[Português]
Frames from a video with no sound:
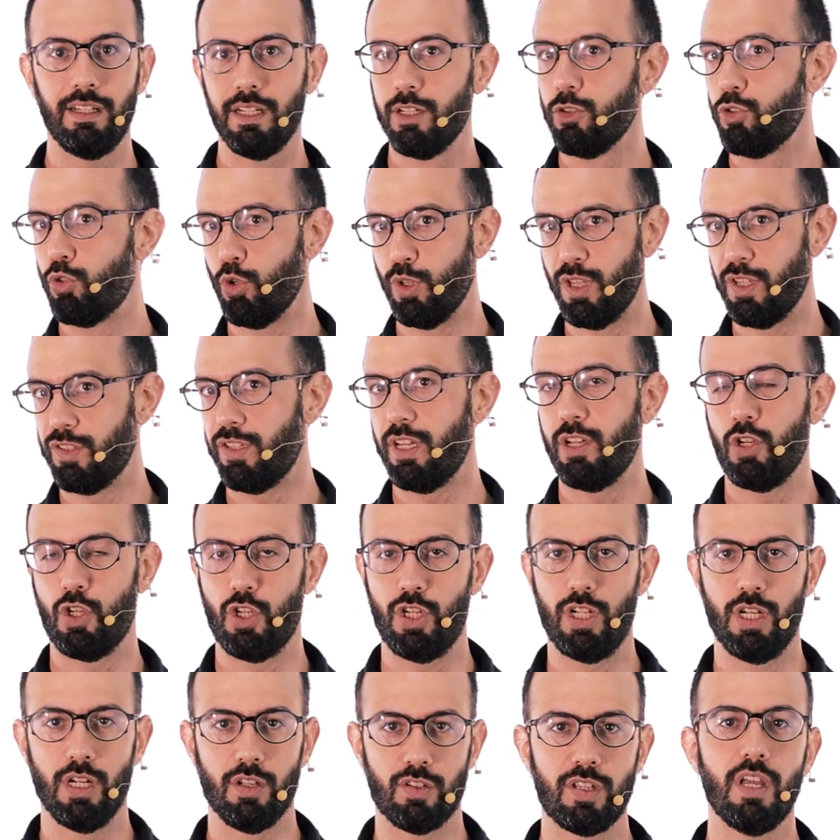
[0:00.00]
todas as
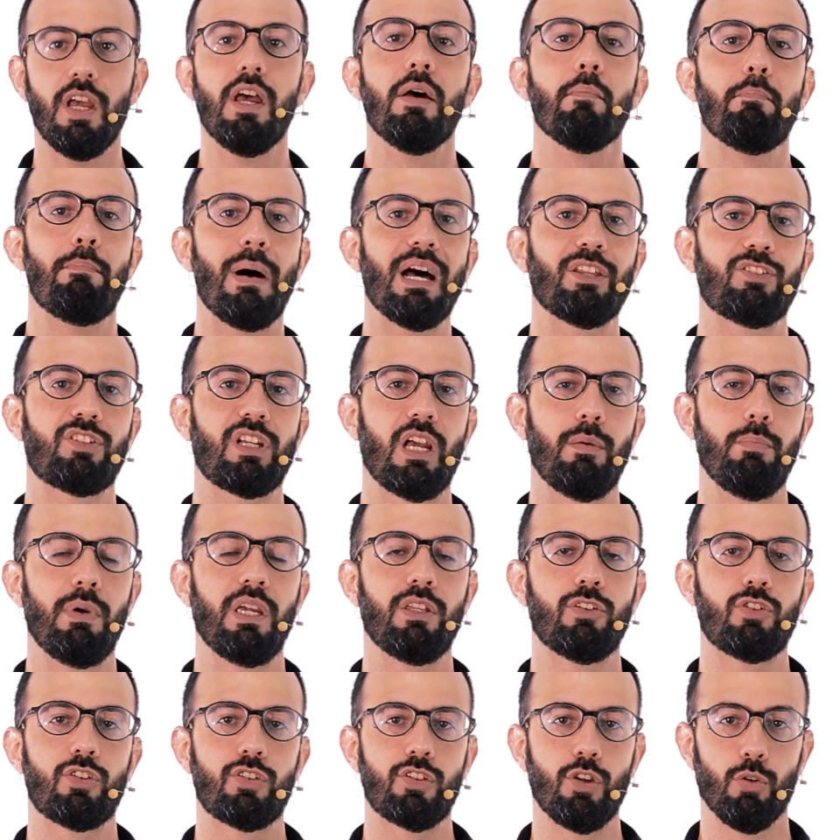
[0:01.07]
giras
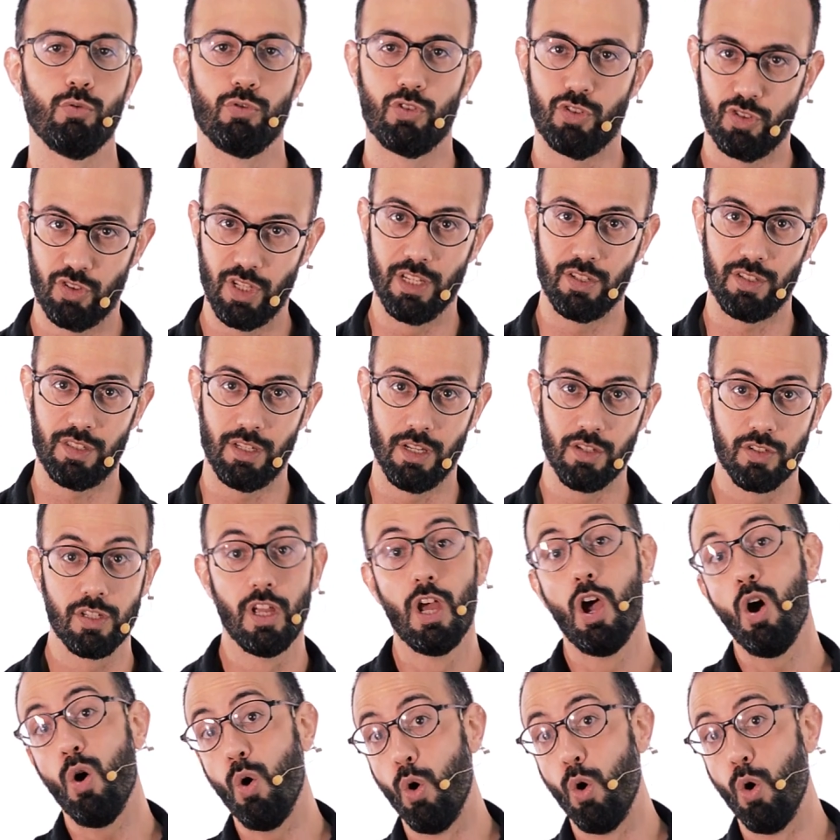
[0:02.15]
basicamente são sextas.